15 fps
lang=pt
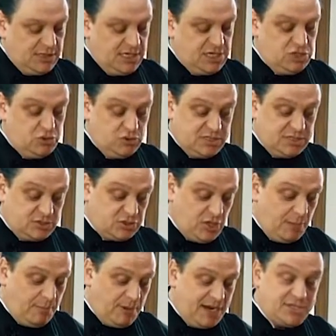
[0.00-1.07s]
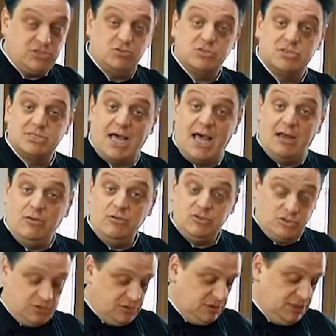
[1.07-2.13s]
A gente usa só a parte dos talos
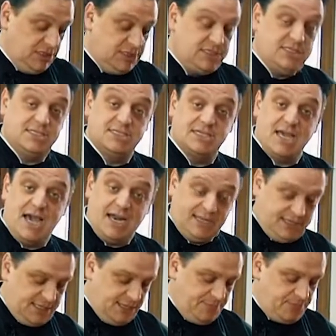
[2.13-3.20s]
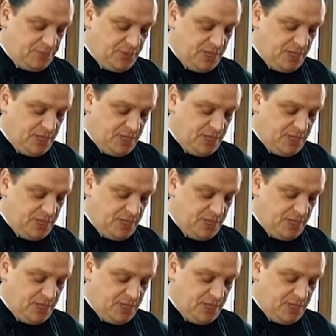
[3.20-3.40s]
e descarta